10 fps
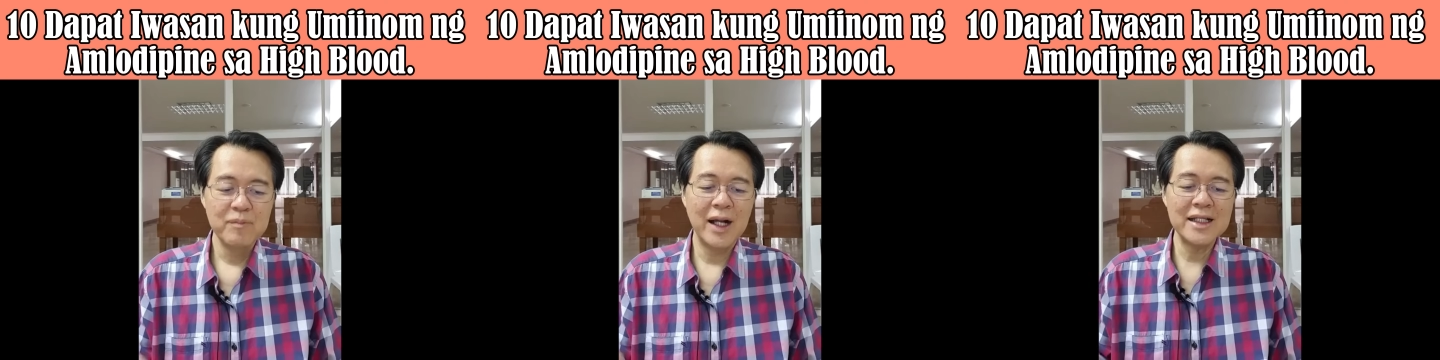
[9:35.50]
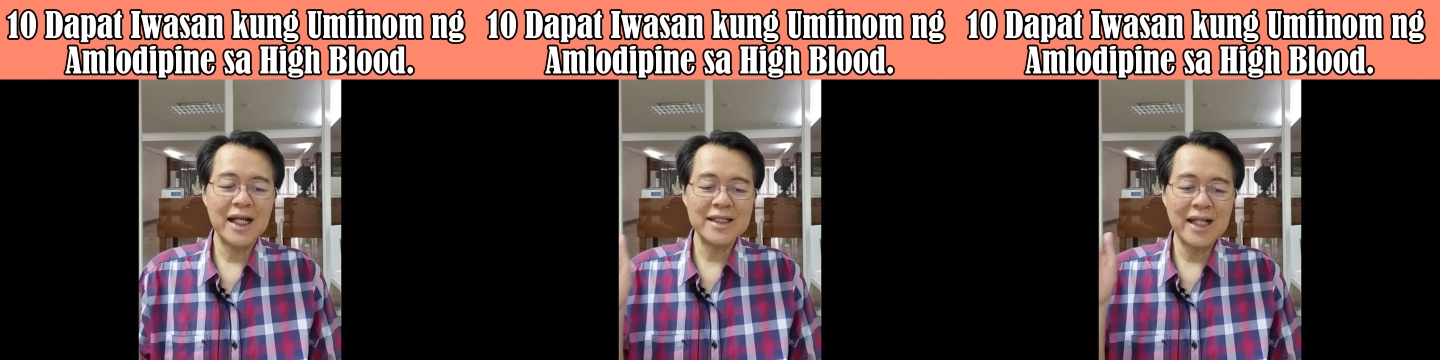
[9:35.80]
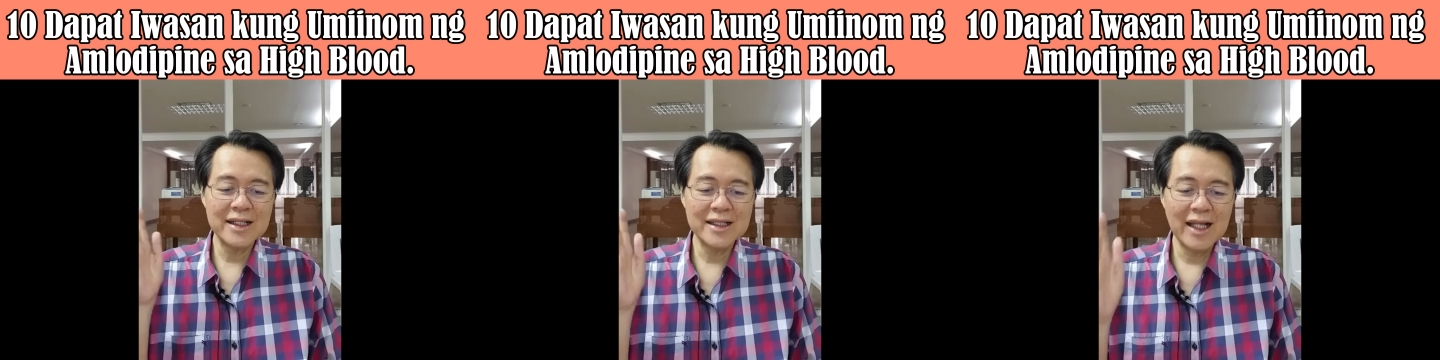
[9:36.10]
Pag
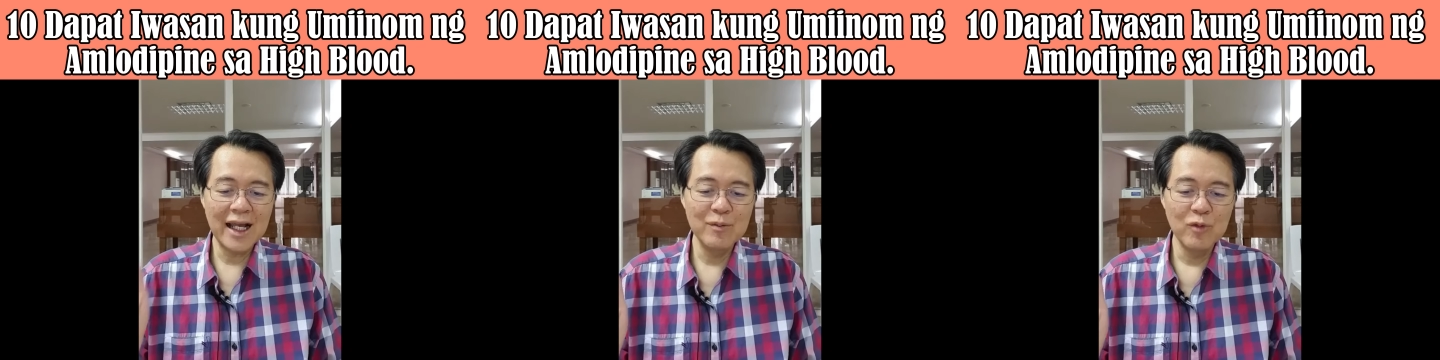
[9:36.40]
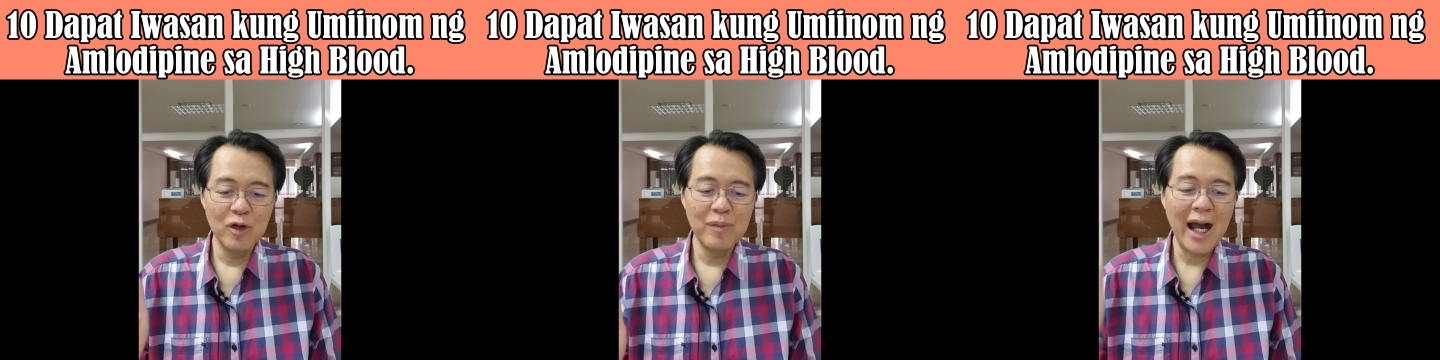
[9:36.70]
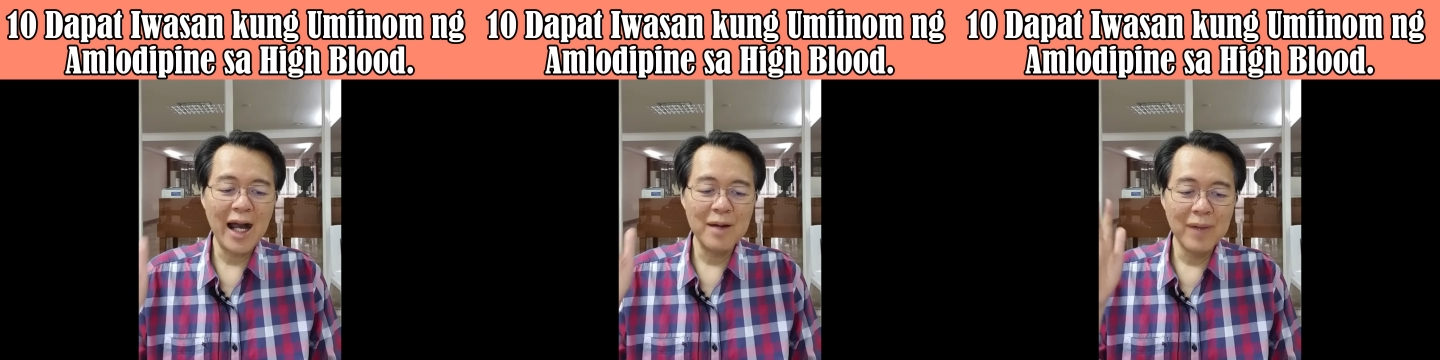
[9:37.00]
nadagdagan mo,
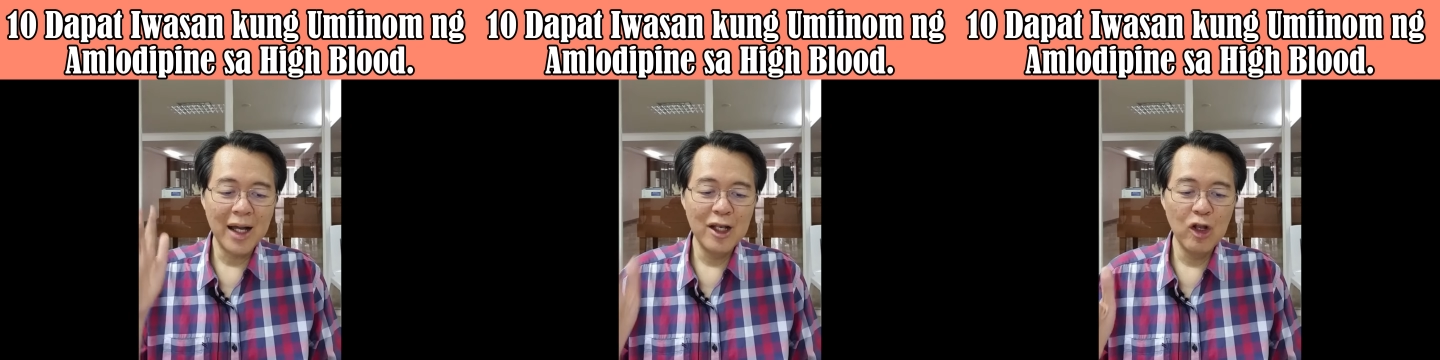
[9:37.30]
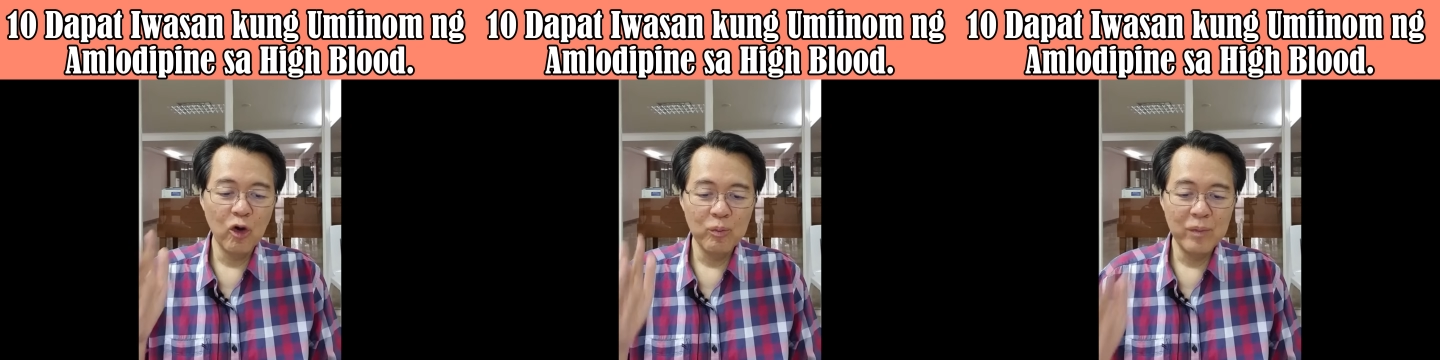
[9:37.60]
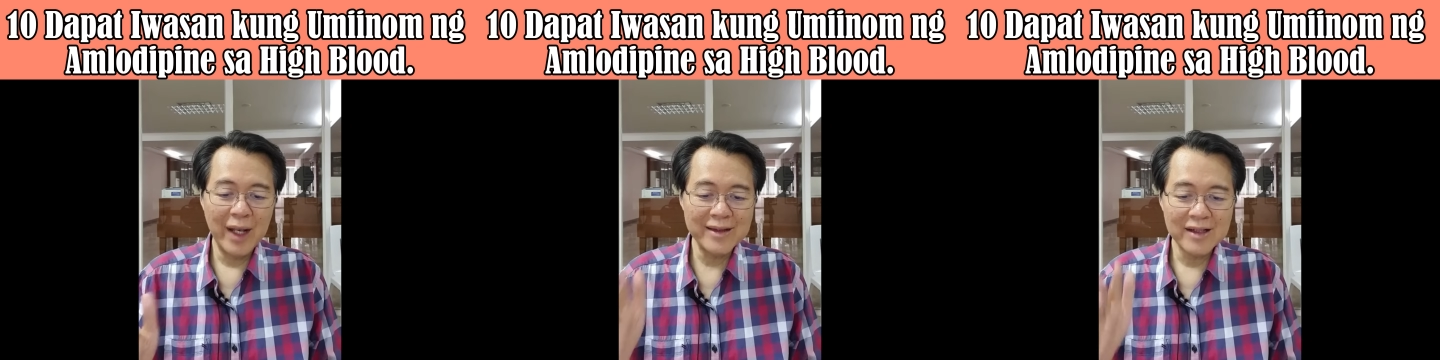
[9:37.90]
baka ma-low
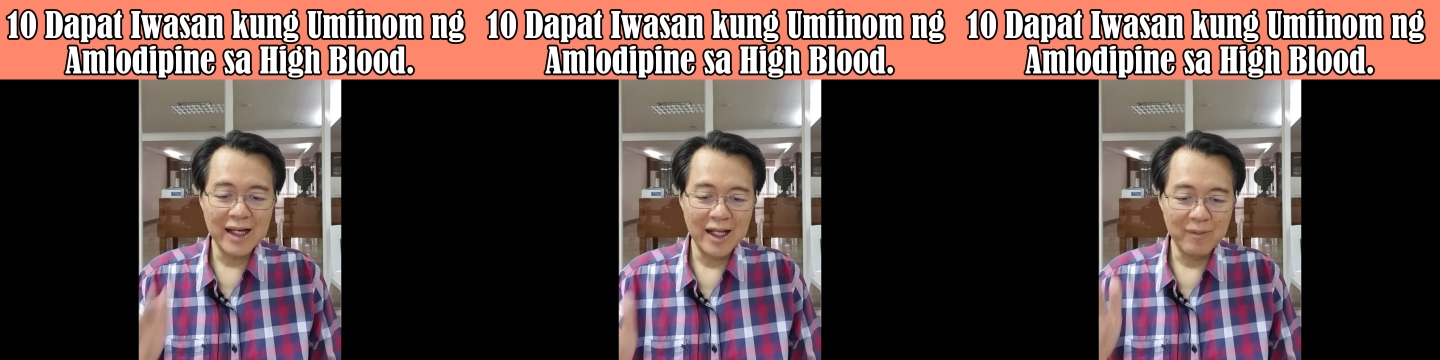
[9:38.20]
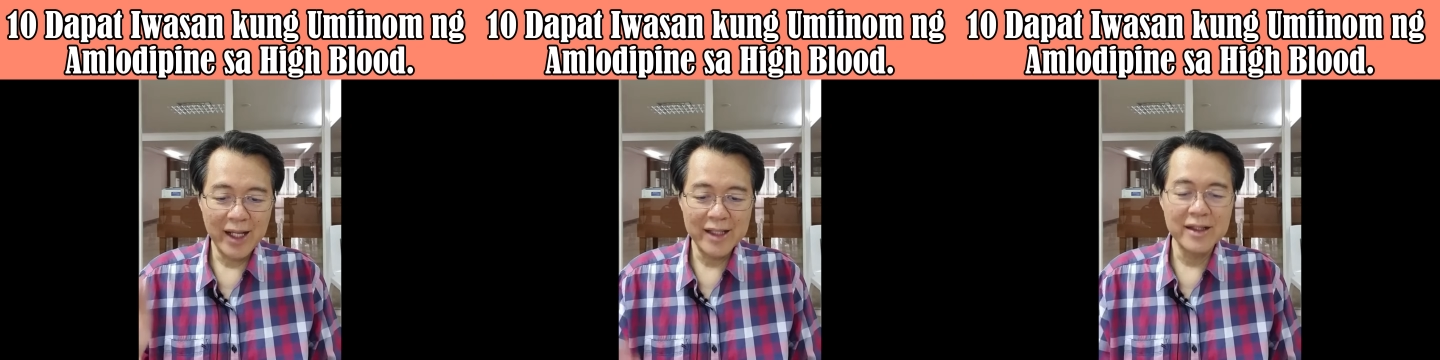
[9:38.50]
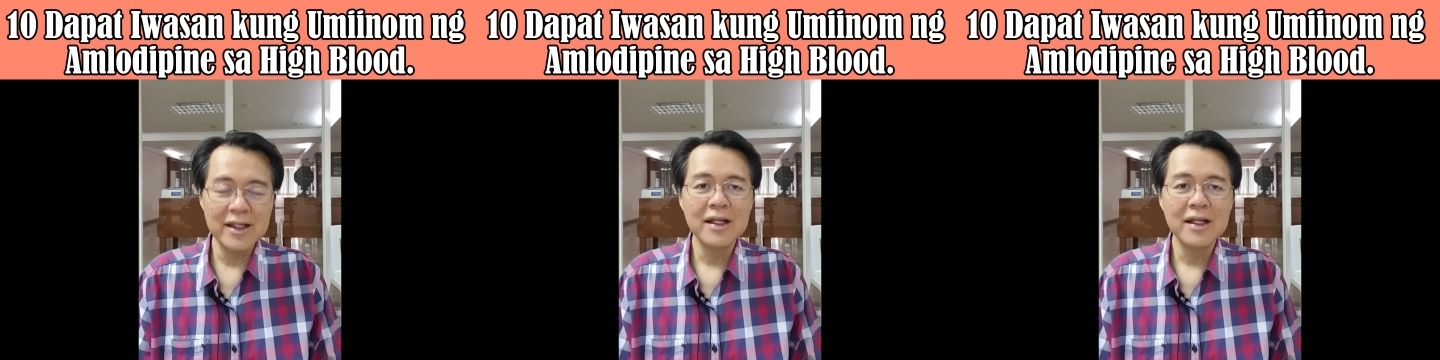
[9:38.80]
blood ka naman.